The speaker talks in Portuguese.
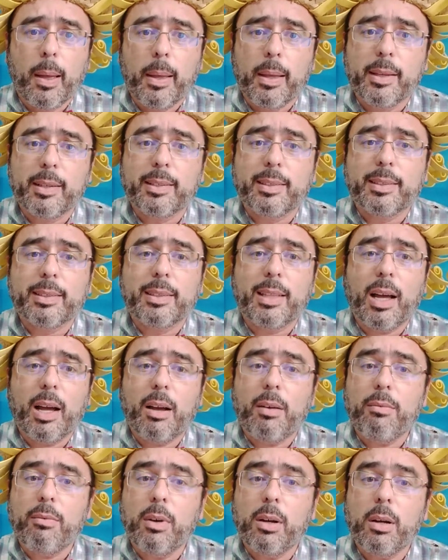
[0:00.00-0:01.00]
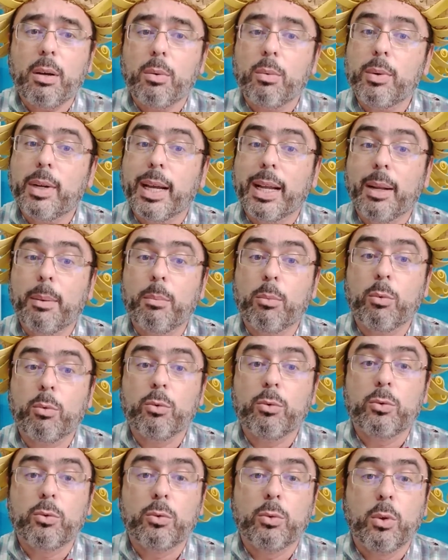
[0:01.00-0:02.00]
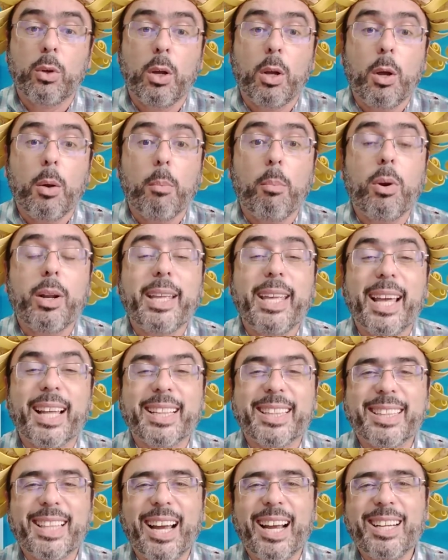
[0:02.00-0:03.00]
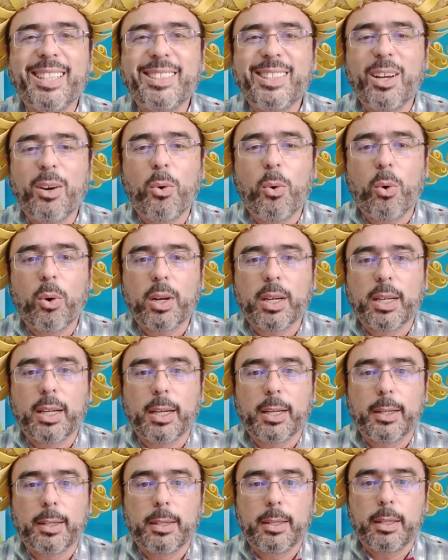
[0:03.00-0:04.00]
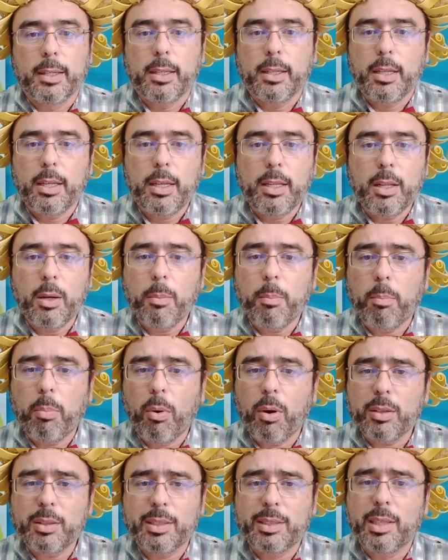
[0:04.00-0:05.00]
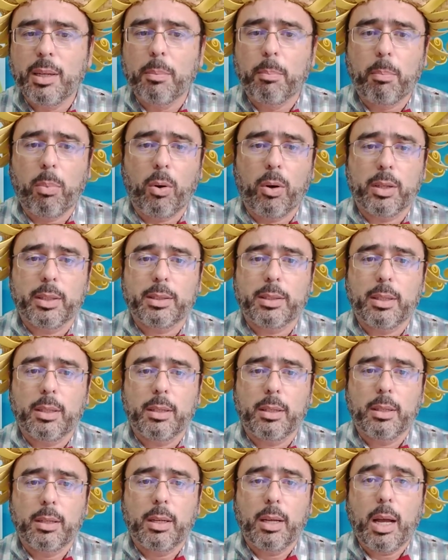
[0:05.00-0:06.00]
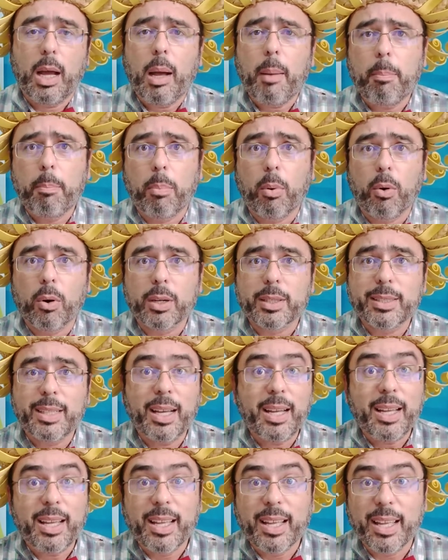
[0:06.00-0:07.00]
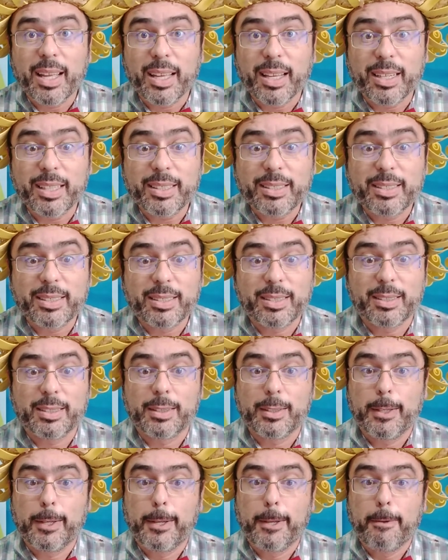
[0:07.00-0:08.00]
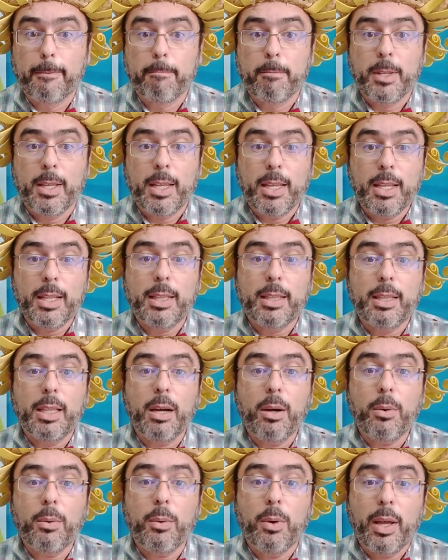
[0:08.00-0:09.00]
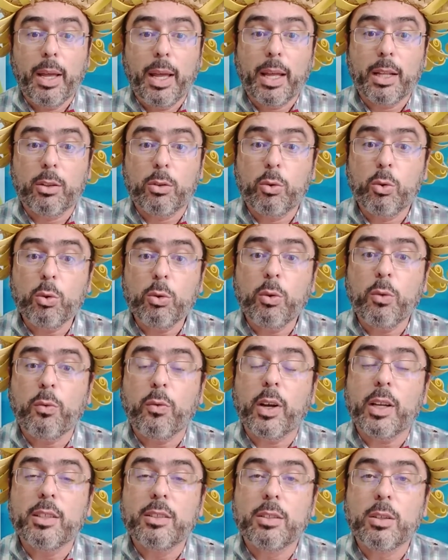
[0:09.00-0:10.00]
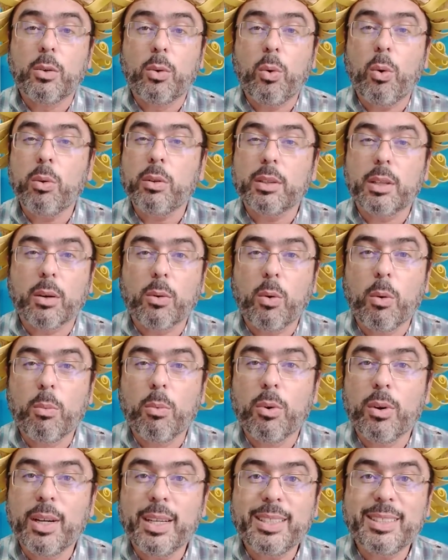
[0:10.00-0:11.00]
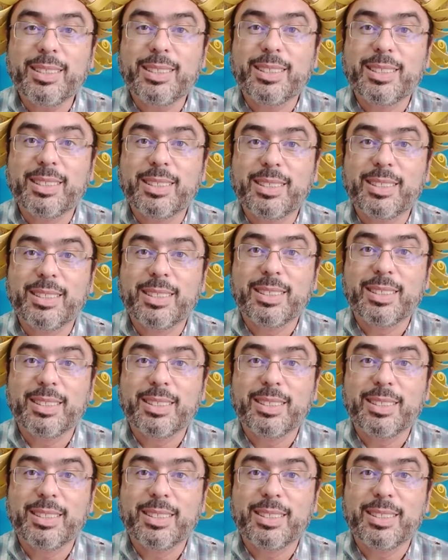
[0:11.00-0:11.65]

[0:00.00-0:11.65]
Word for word: Estava um caramujo. Porque a tarde é oca e não pode ter porta. A porta eras. Então, é tudo faz de conta como antes?